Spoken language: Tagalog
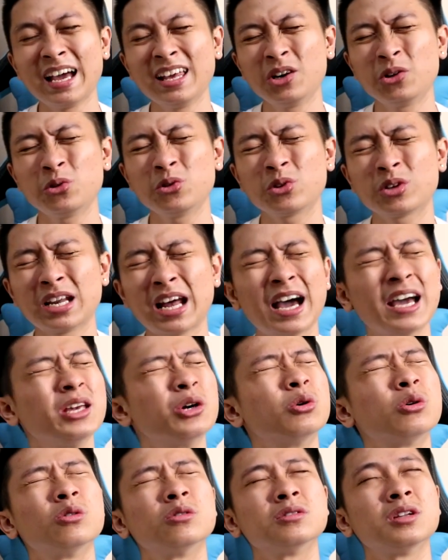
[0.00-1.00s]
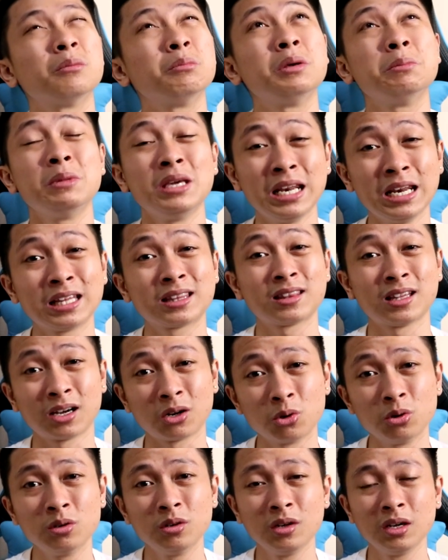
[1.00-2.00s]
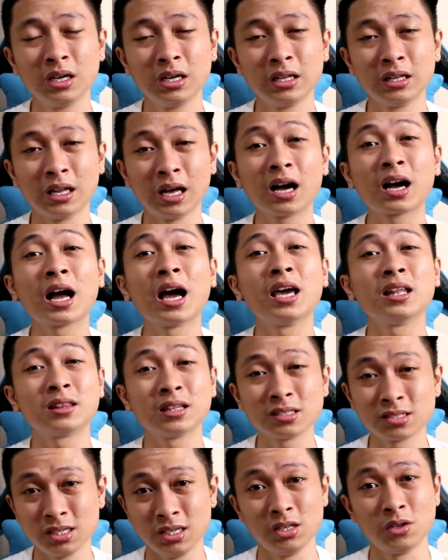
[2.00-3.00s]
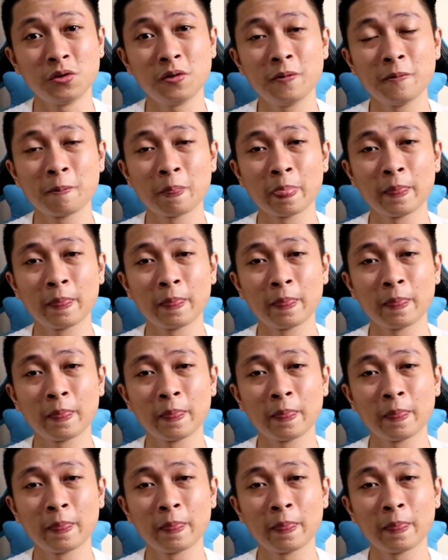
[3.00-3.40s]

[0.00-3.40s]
Ayaw na ayaw kong namimilit ako ng kahit na sino.